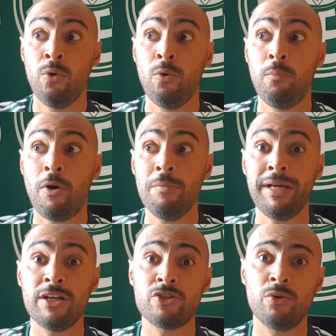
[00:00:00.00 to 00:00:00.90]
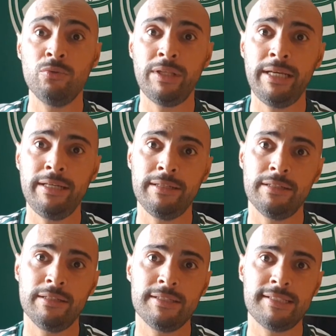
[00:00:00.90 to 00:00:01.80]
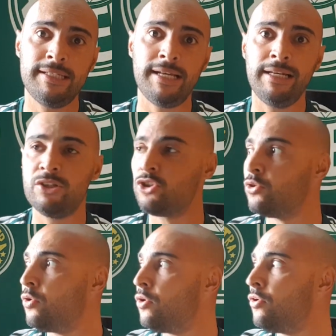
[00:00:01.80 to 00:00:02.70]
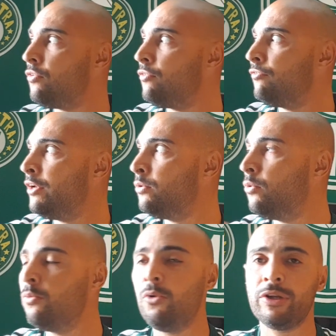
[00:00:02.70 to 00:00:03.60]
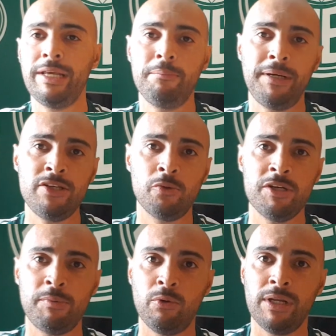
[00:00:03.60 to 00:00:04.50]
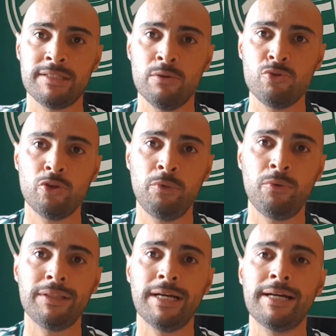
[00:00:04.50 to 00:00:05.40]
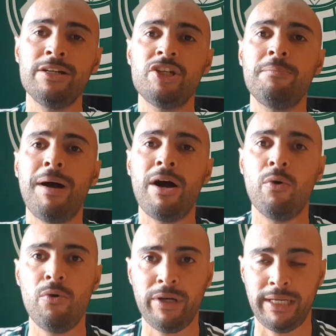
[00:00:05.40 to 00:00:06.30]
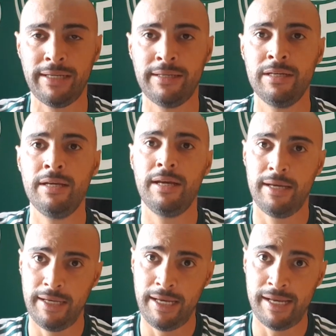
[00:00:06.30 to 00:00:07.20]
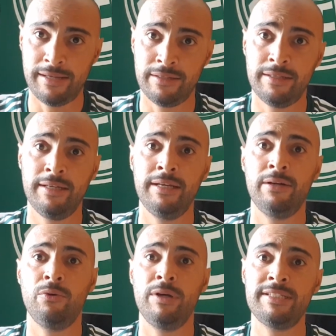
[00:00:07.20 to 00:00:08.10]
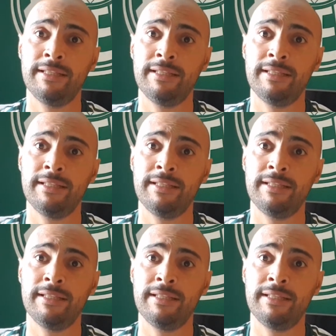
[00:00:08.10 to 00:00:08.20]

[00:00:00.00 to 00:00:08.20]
o Palmeiras ontem sinalizou, veio um rumor da imprensa, uma especulação sobre o atacante Marrone. É, esse